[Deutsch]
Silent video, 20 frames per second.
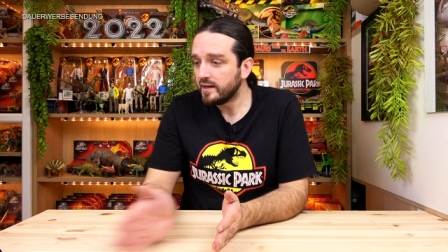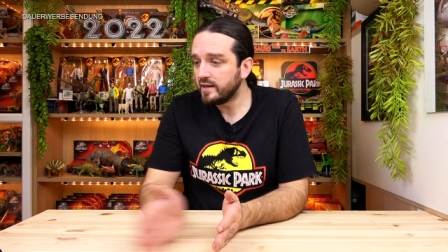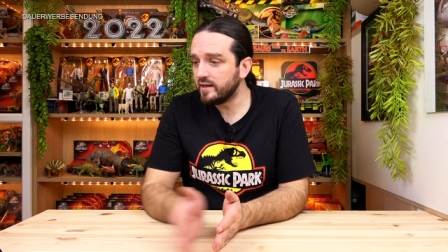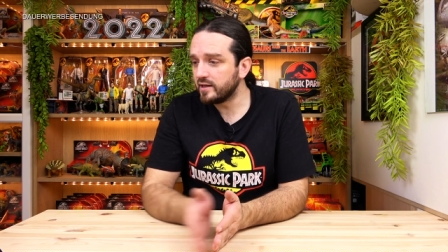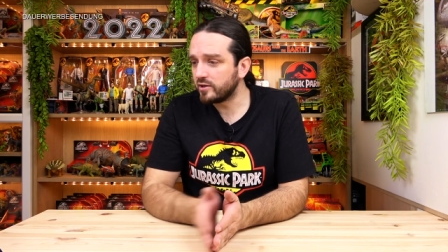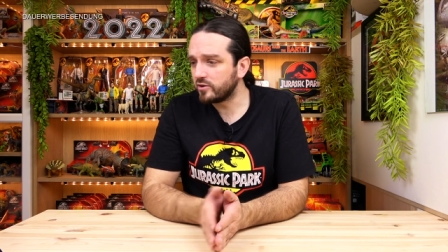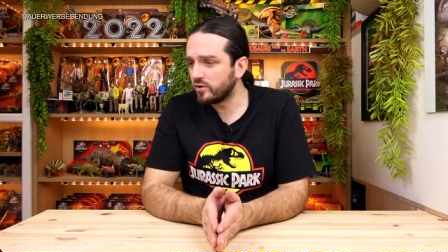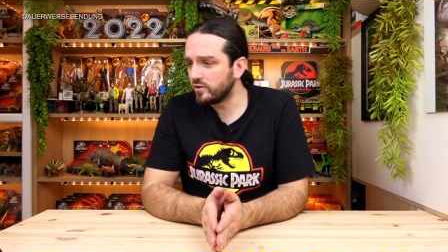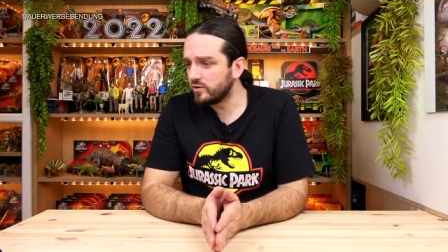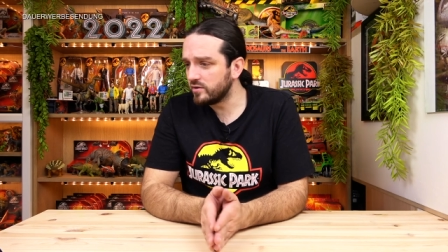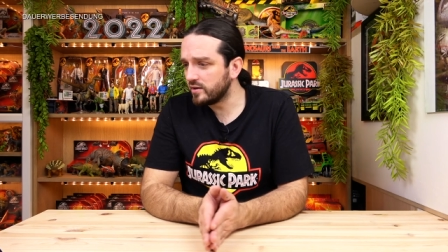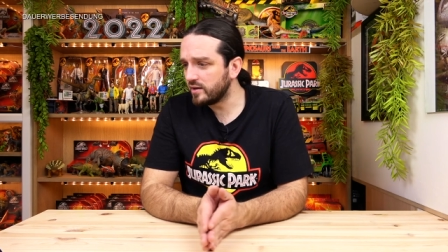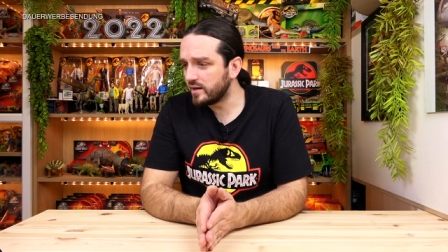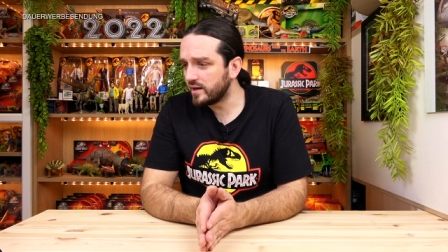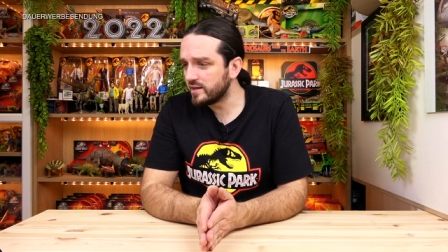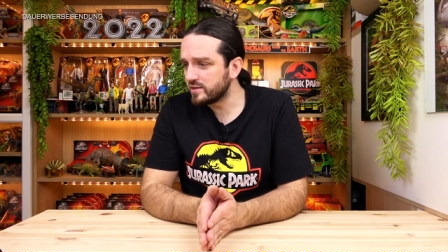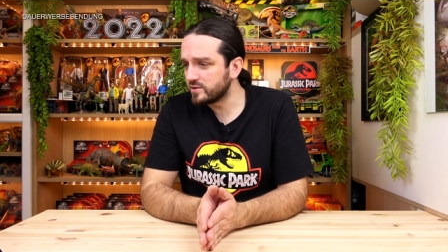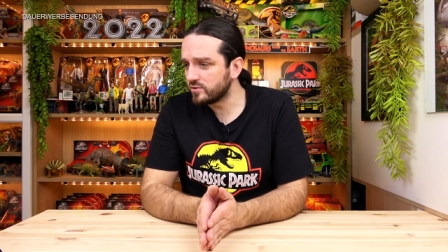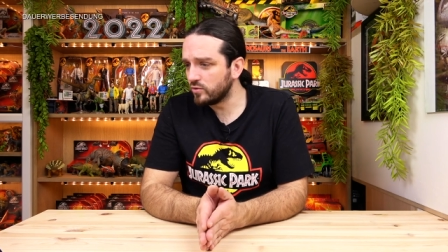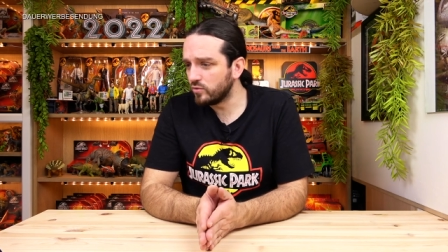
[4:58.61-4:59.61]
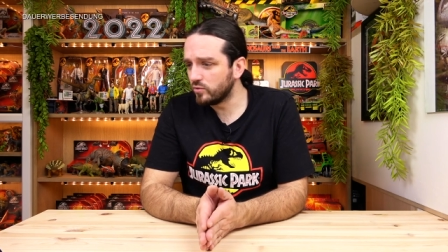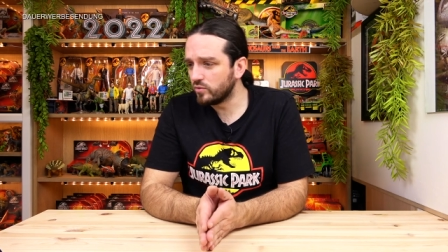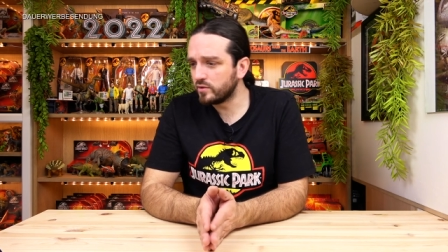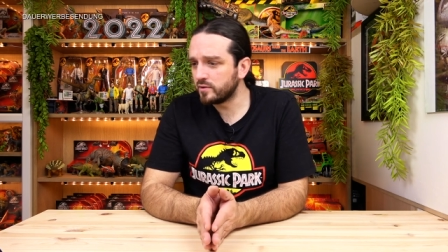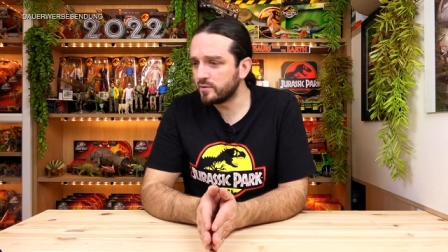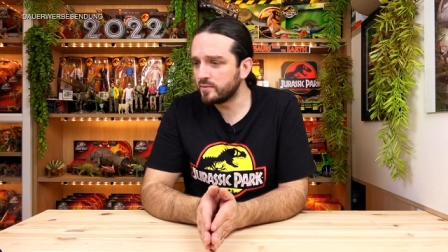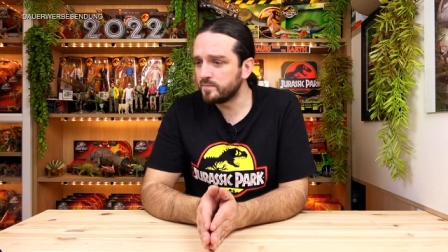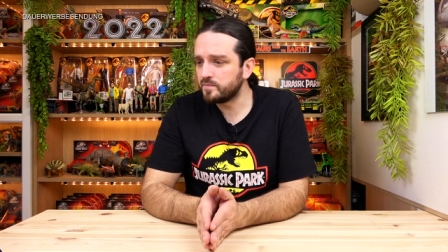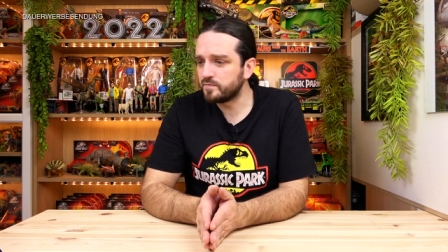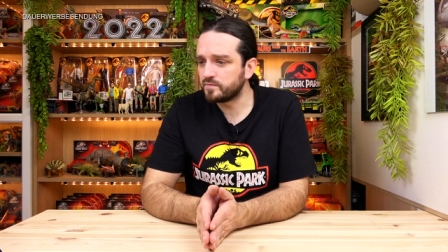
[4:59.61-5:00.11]
Hier könnt ihr also
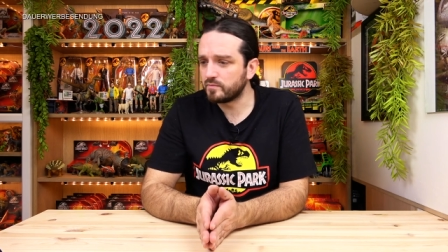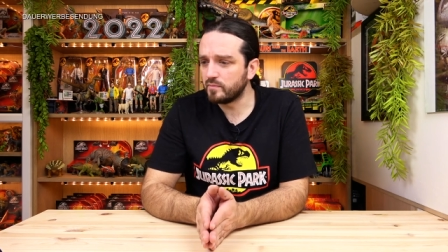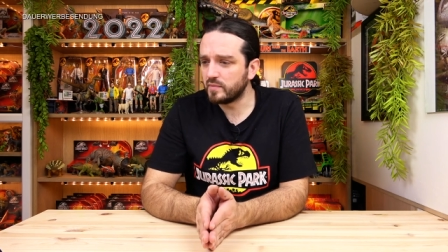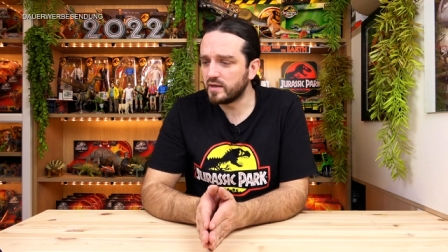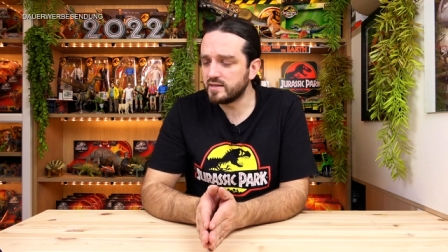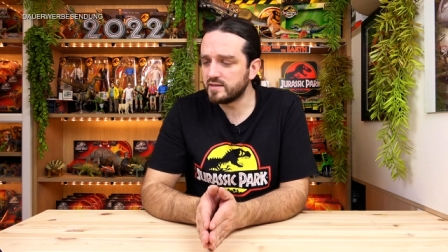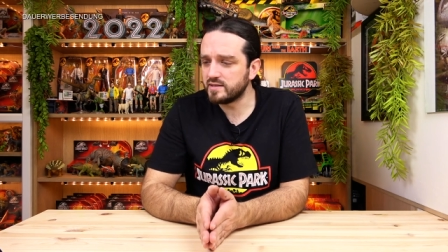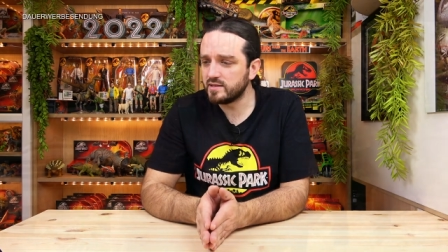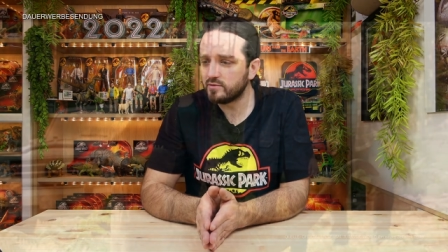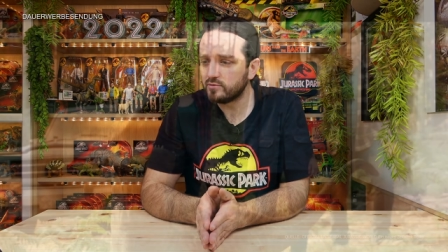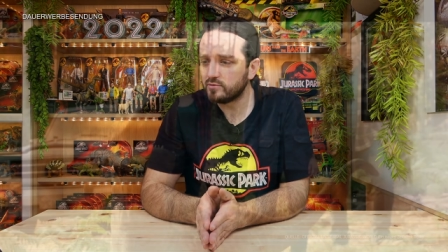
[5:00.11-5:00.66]
Owen, Maisie